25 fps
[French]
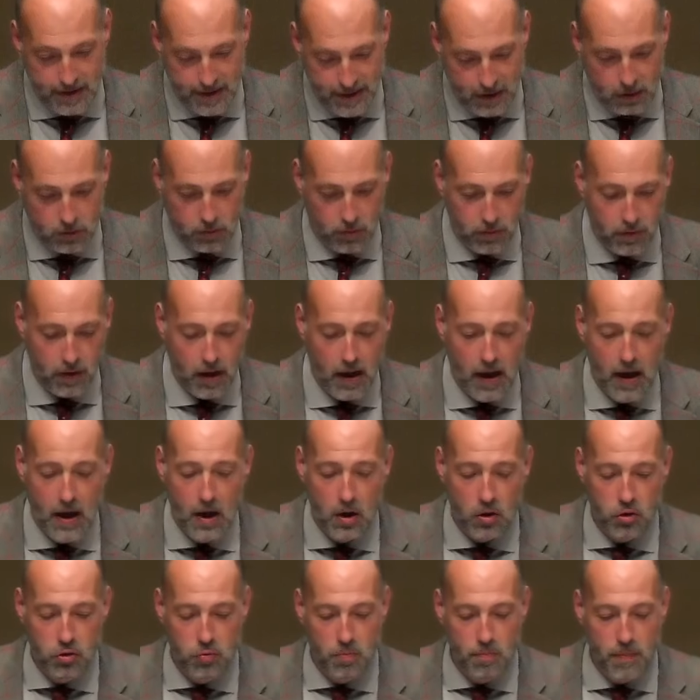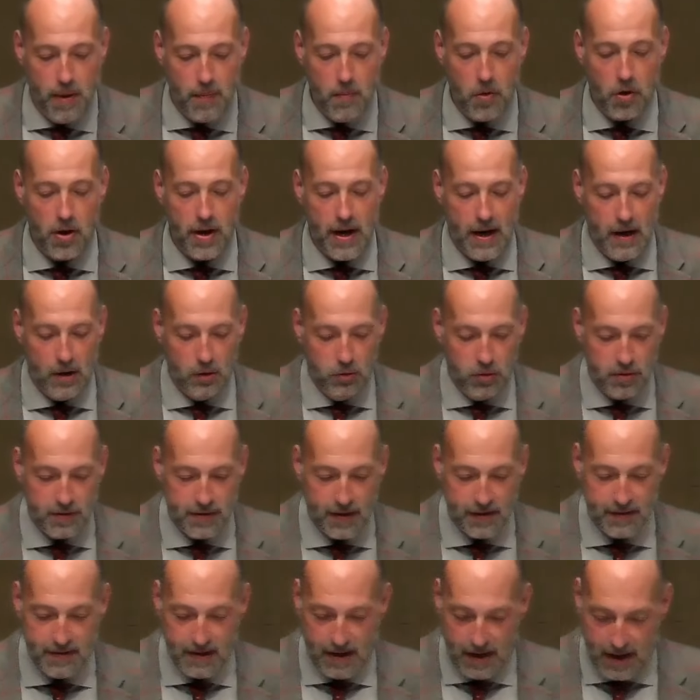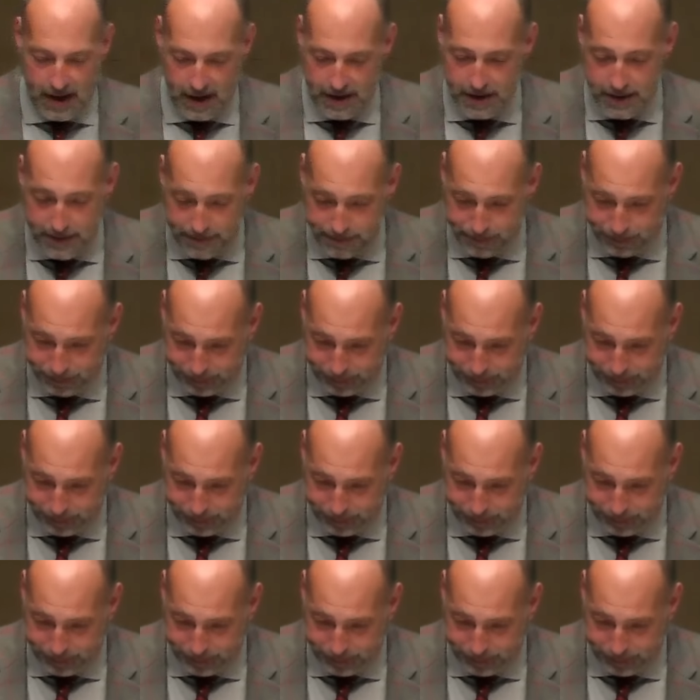dit-on, du mémorial de Sainte-Hélène,